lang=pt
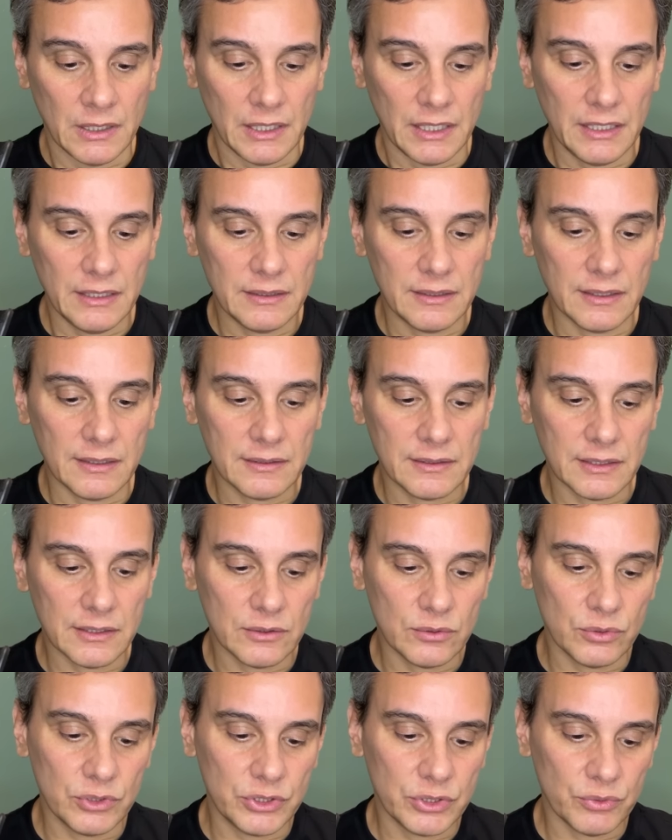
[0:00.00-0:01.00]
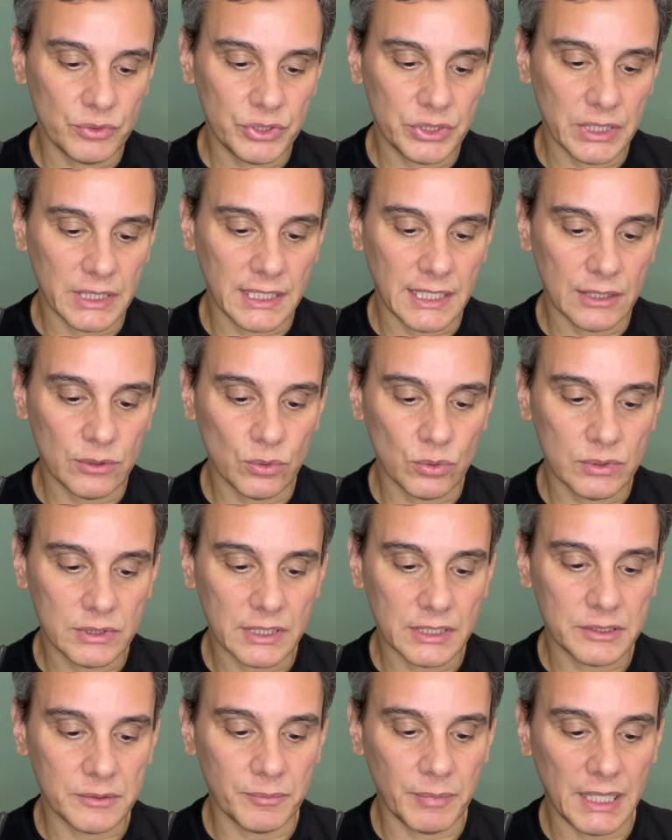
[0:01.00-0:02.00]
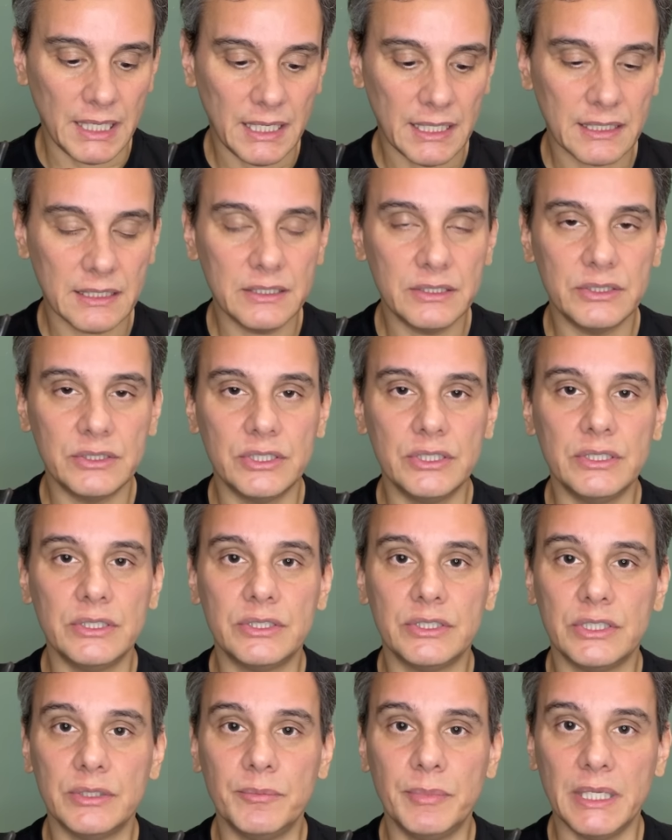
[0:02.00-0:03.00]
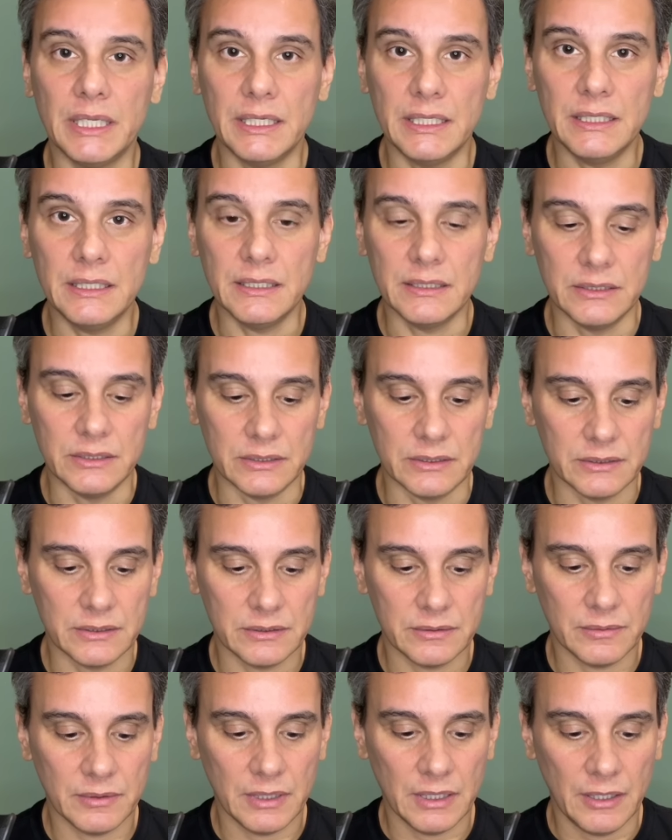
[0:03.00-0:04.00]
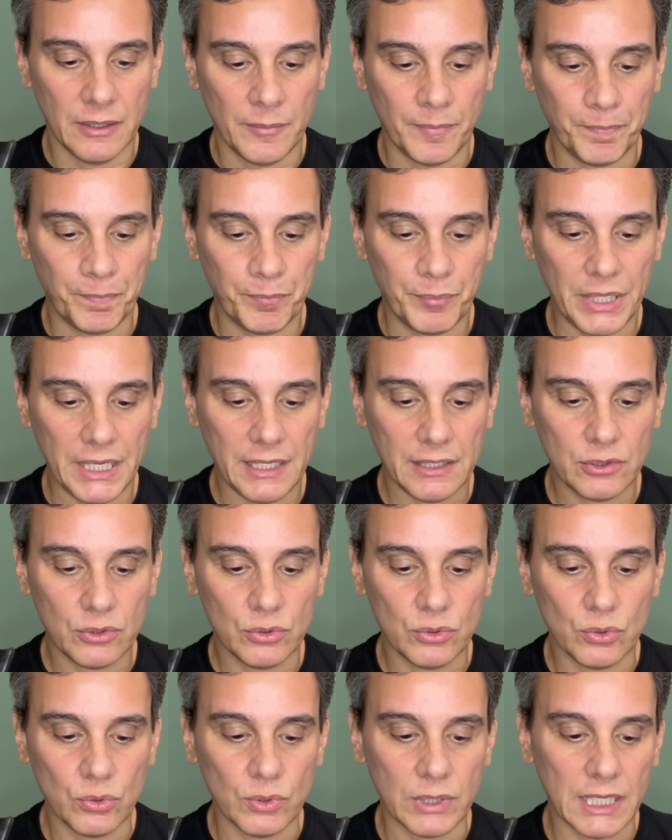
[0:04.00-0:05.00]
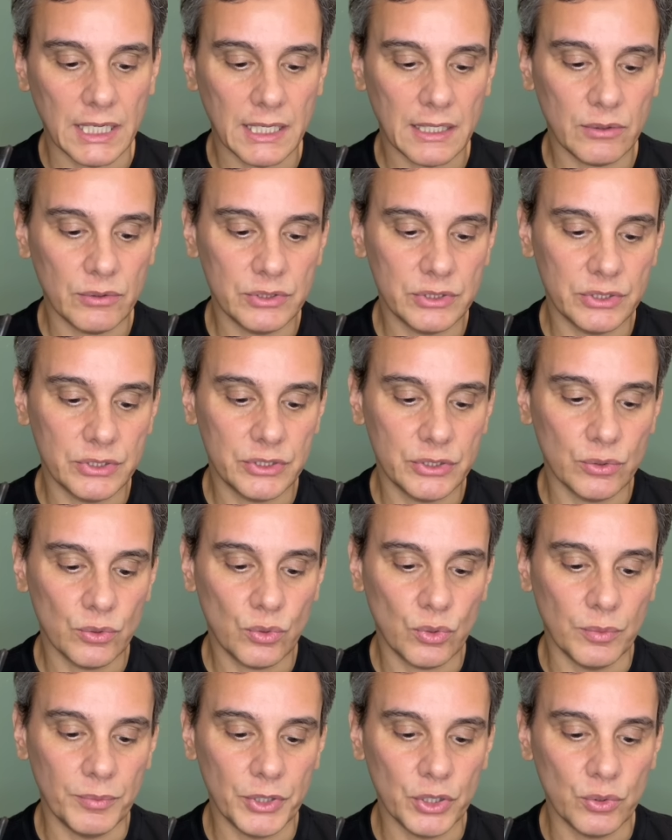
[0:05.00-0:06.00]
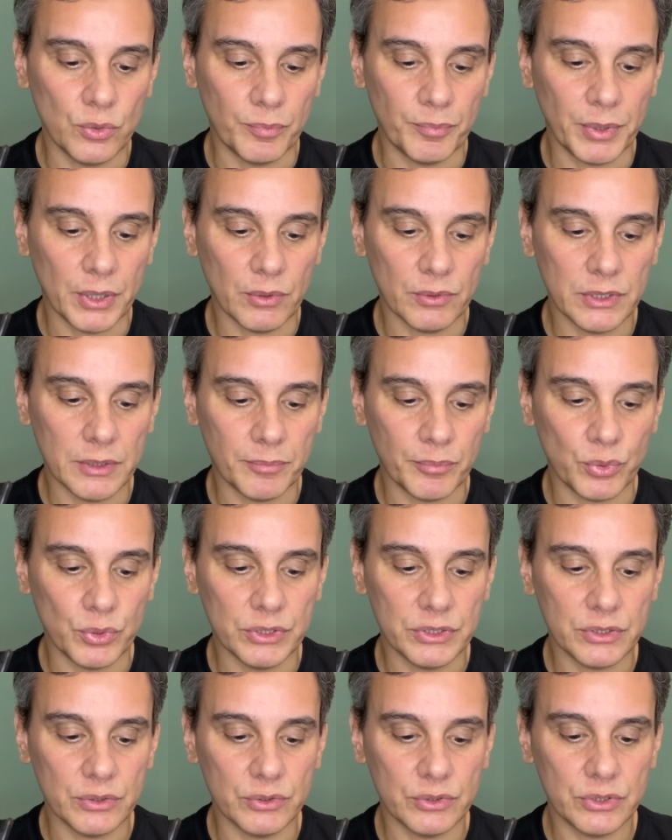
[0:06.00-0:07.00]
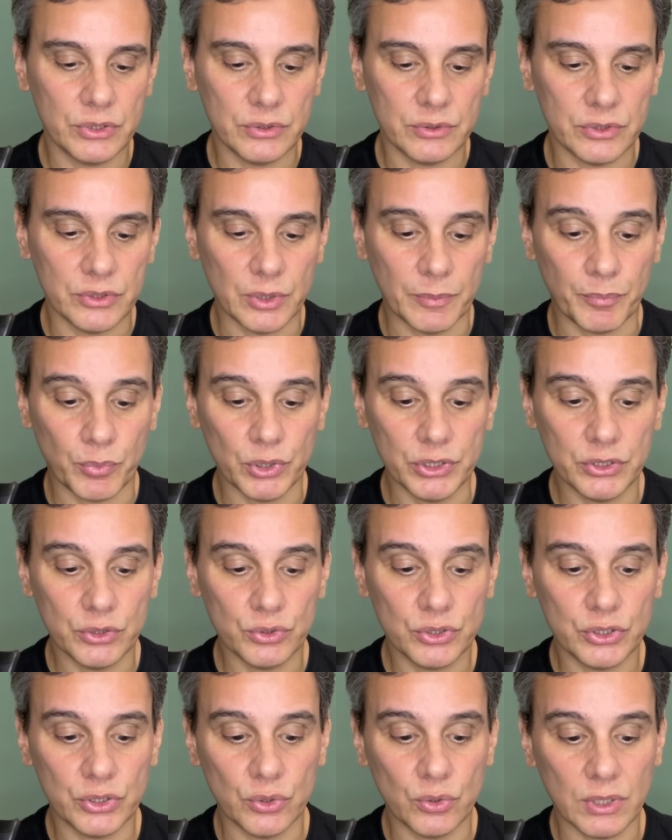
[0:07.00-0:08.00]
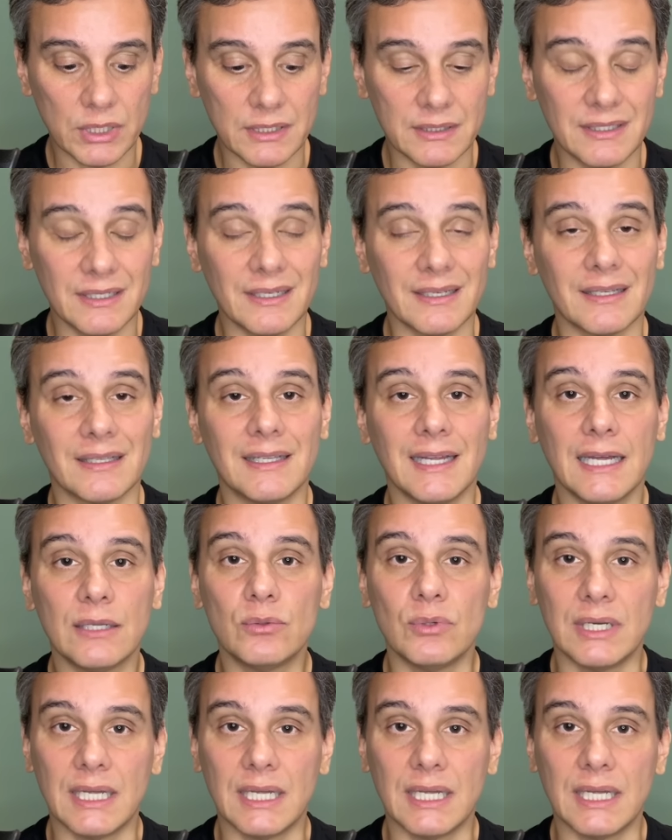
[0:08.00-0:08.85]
Entretanto, tinham chegado outras barcas de Tiberíades, perto do lugar onde tinham comido o pão depois, que o, depois de o Senhor ter dado